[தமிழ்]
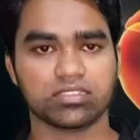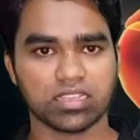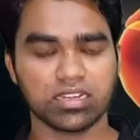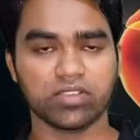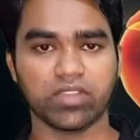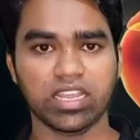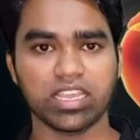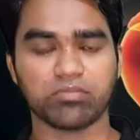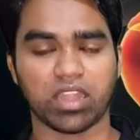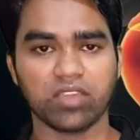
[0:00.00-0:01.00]
சிறுநீர்
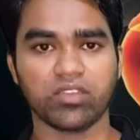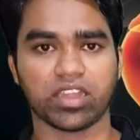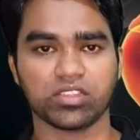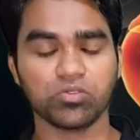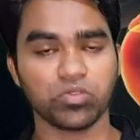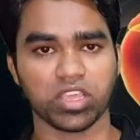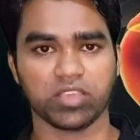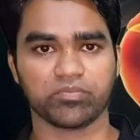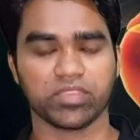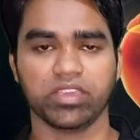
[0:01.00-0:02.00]
வெளியேறும் அளவானது
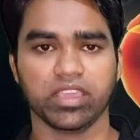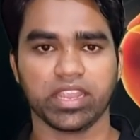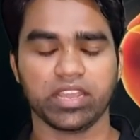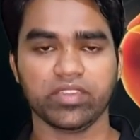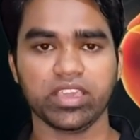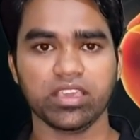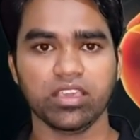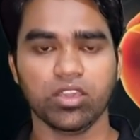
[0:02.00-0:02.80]
குறையும் எனவே